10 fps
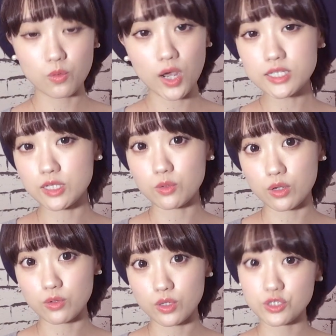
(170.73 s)
お母さんと
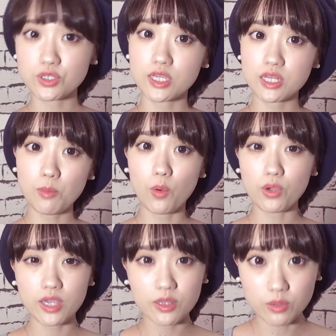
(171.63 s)
かと一緒に行っても
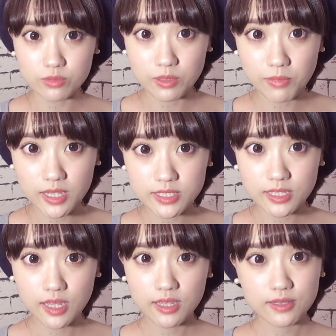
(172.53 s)
いいと思います
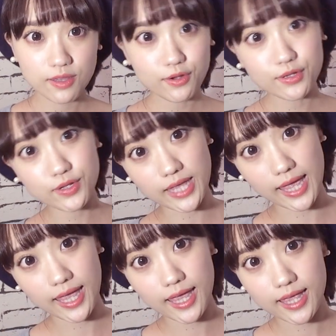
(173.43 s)
ということで